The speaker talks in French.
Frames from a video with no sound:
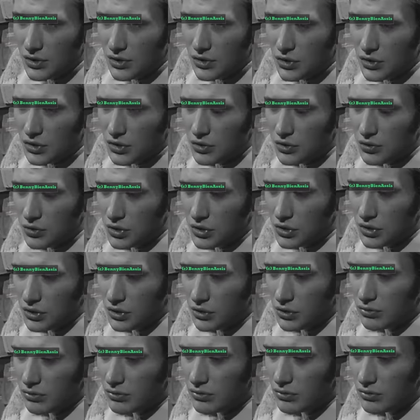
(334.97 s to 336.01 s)
Je suis.
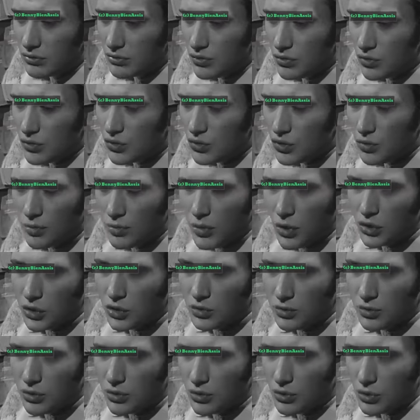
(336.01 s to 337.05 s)
Je
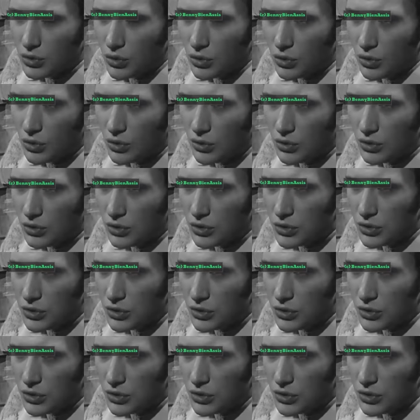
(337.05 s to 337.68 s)
pense beaucoup trop,